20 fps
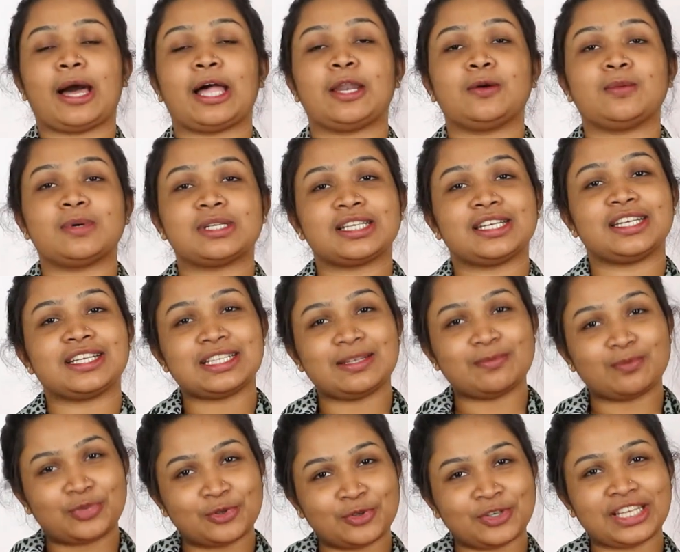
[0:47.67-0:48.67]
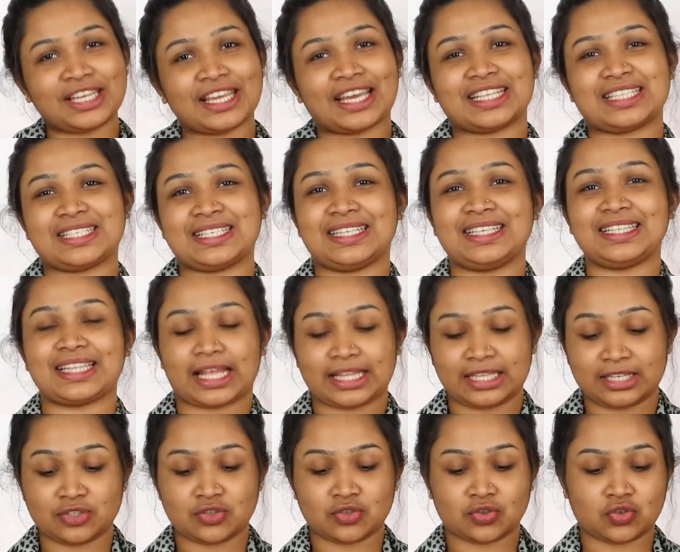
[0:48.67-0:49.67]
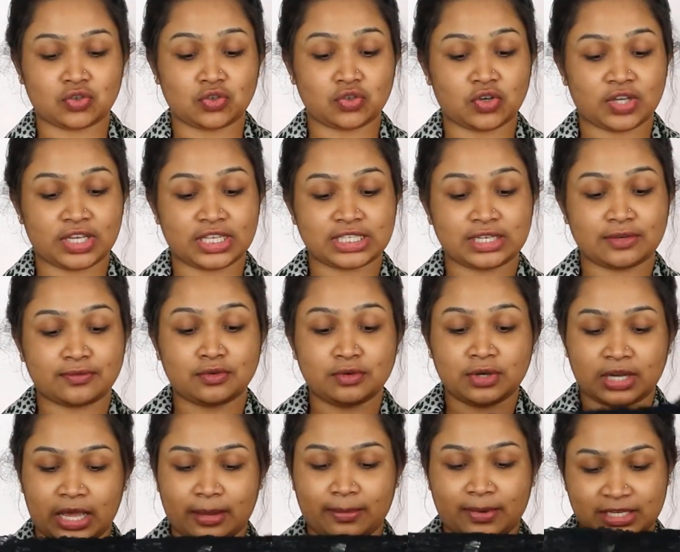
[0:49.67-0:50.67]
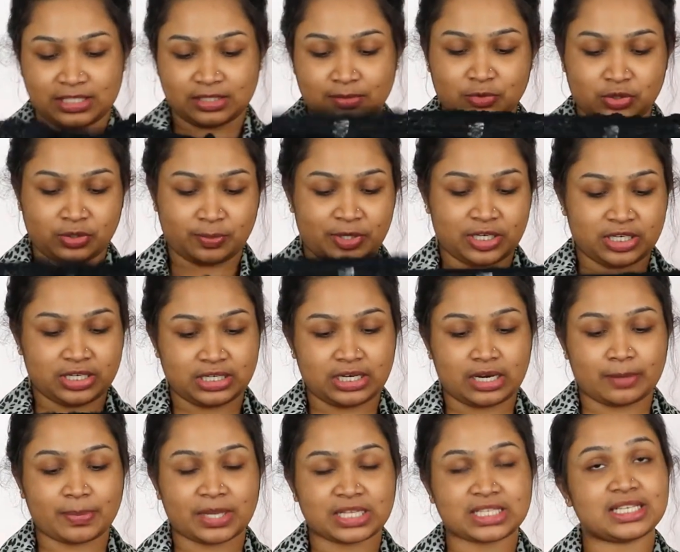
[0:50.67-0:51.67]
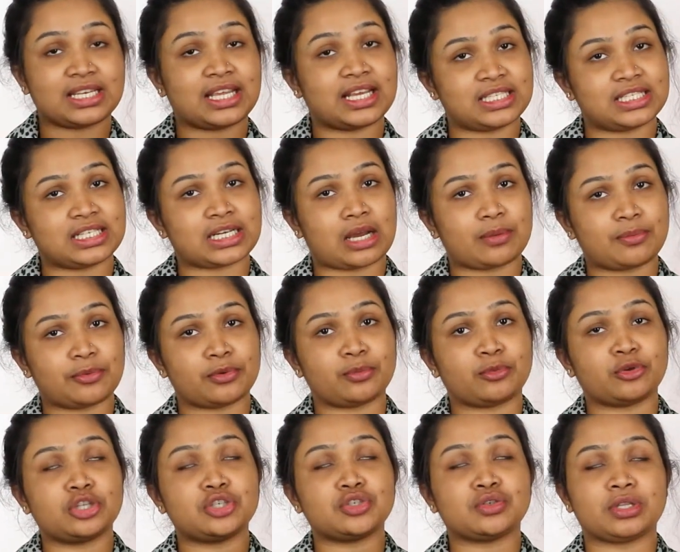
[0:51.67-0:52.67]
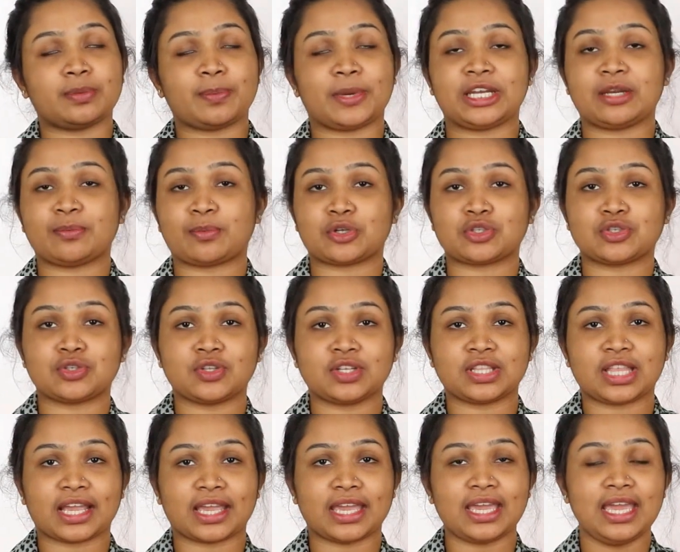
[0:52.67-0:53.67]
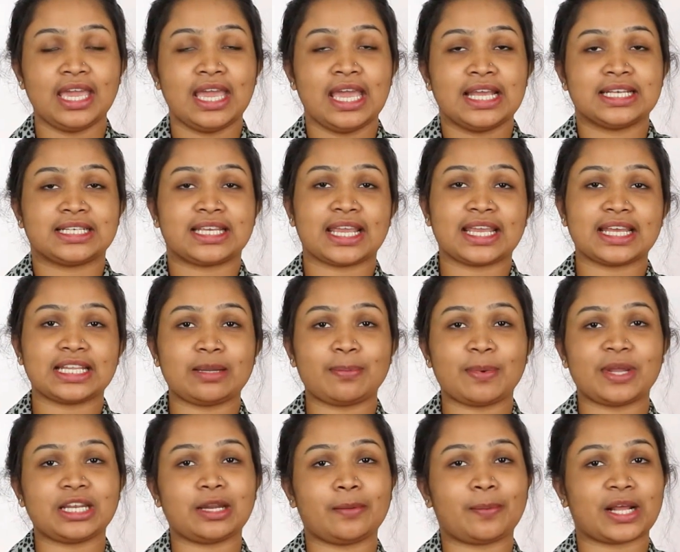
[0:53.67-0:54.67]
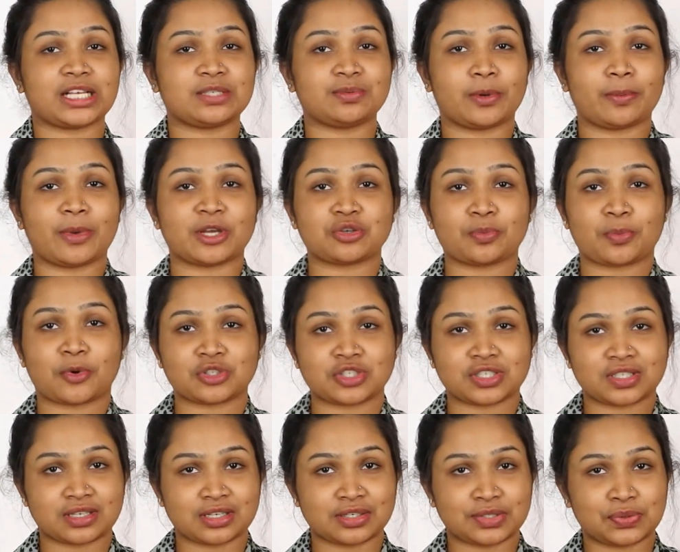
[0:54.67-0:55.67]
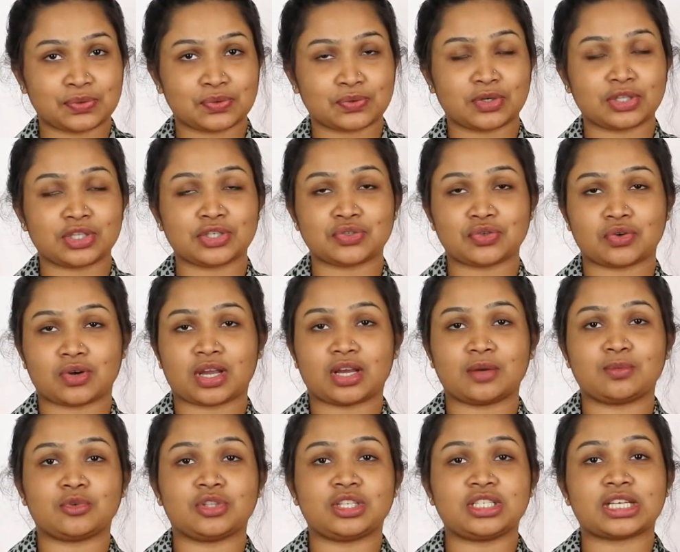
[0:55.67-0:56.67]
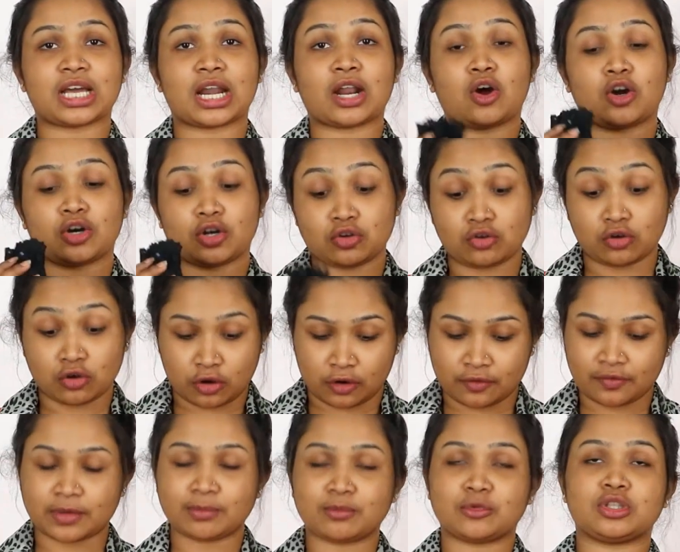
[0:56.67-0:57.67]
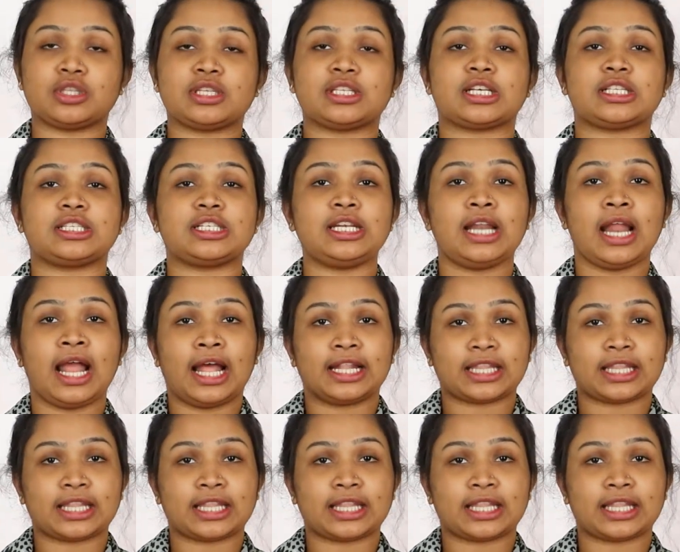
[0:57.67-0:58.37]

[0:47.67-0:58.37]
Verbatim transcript: ভালোবাসার একটি ভুরি আছে তাদের জন্য রয়েছে ফুল কাভারেজের মধ্যে প্যান্টিটা অ্যান্ড পাচ্ছেন গেঞ্জির কাপড়ের মধ্যে যদি প্যান্টটি পছন্দ থাকে সেই ক্ষেত্রে পেন্টির প্রাইস পড়বে একশো পঞ্চাশ থেকে শুরু করে তিনশো টাকার মধ্যে যারা অর্ডারগুলো কনফার্ম করতে চাচ্ছেন